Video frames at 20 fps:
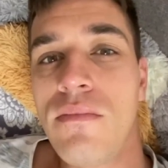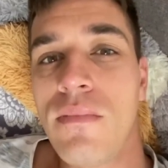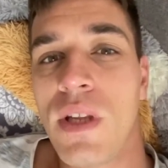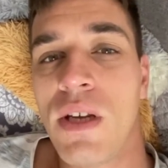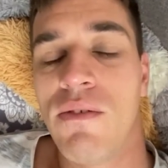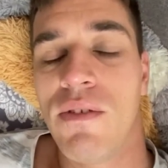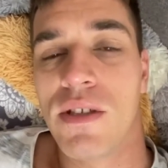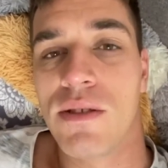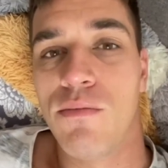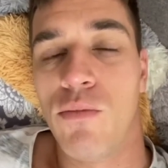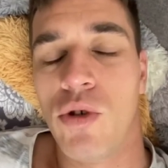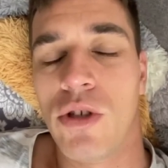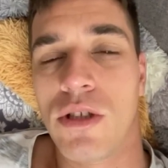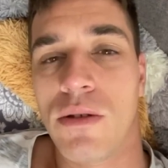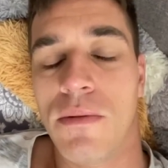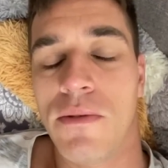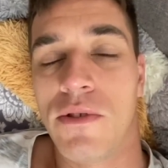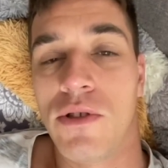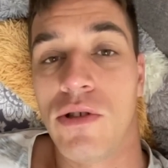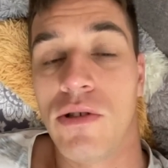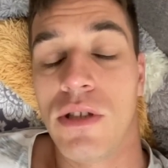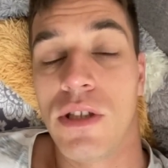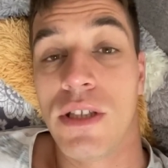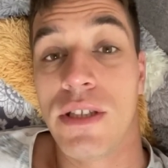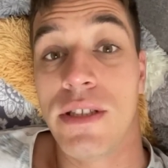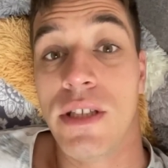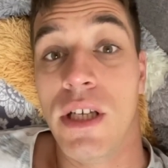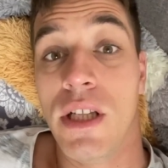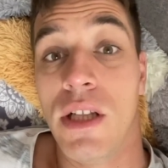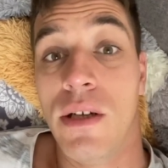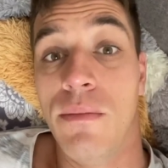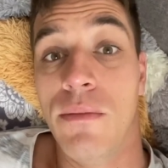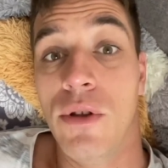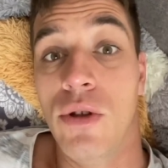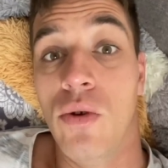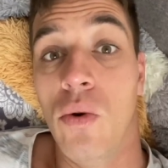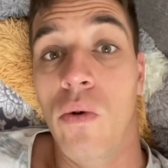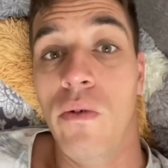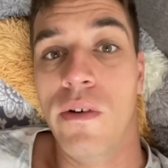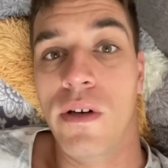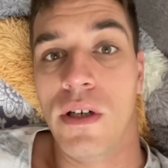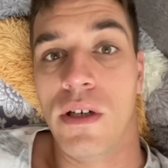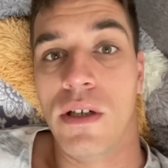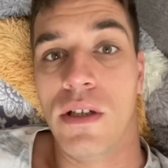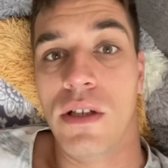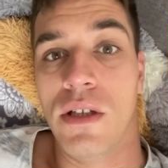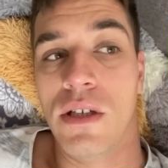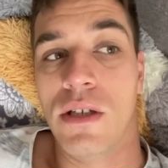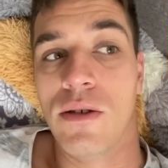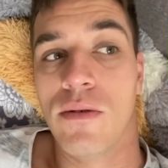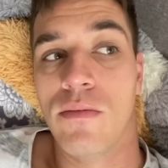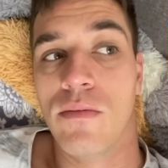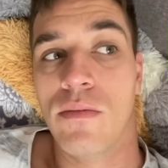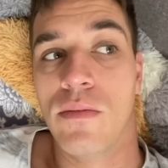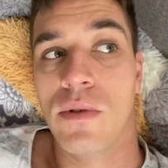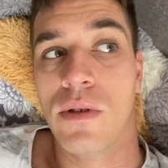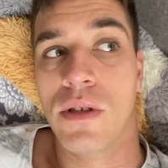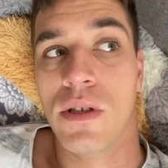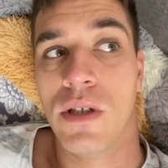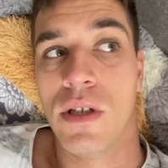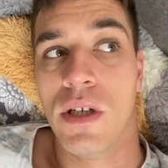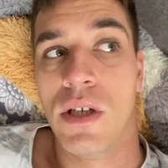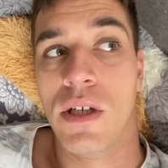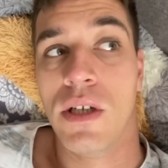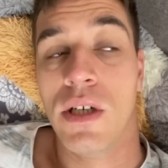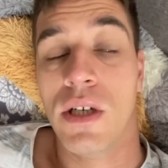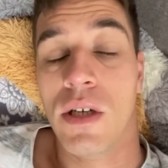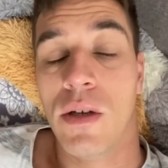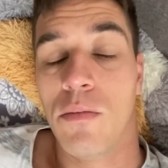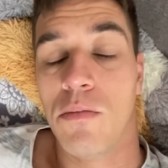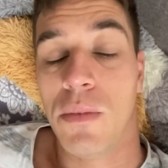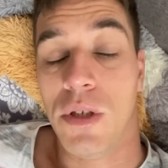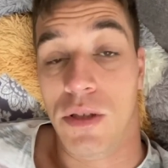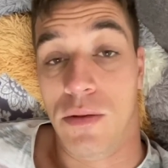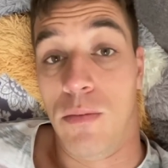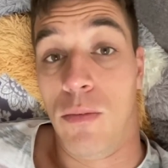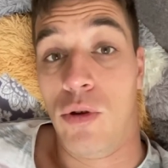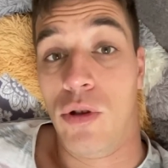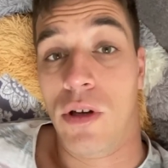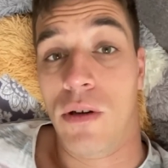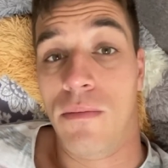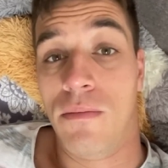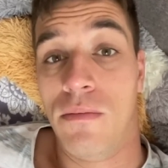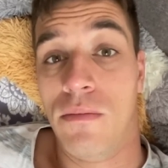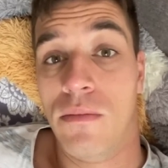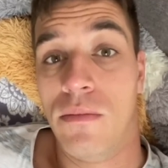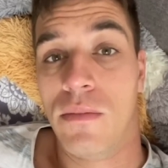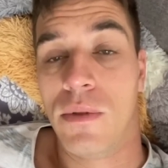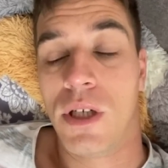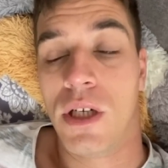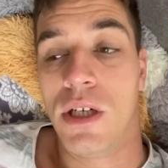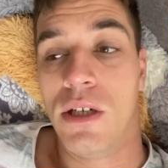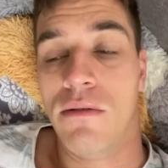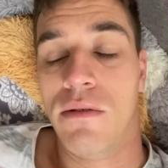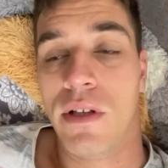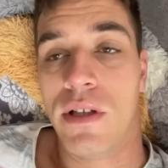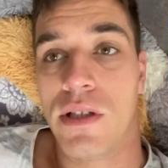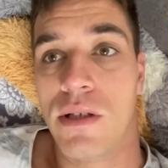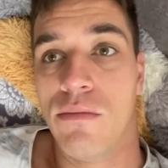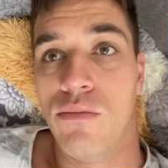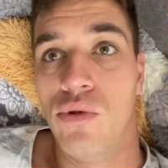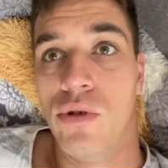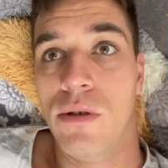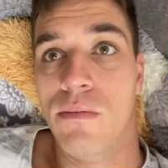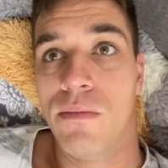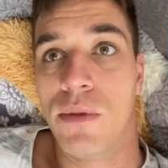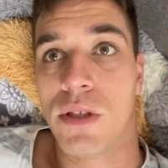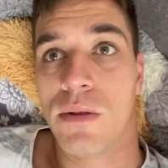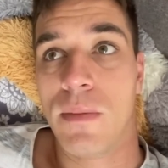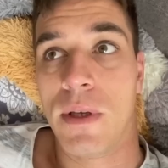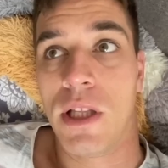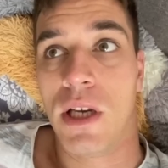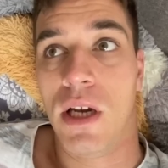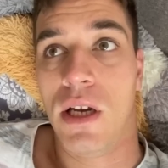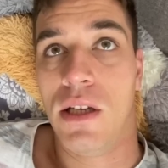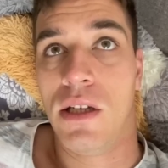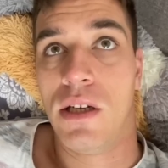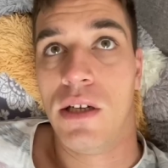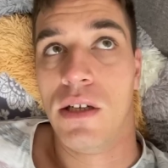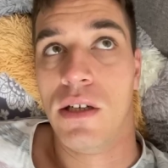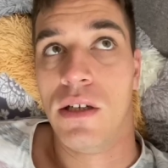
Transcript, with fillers: возможно, мы все это сделаем до выходных. Посмотрим. Как говорится, будем посмотреть.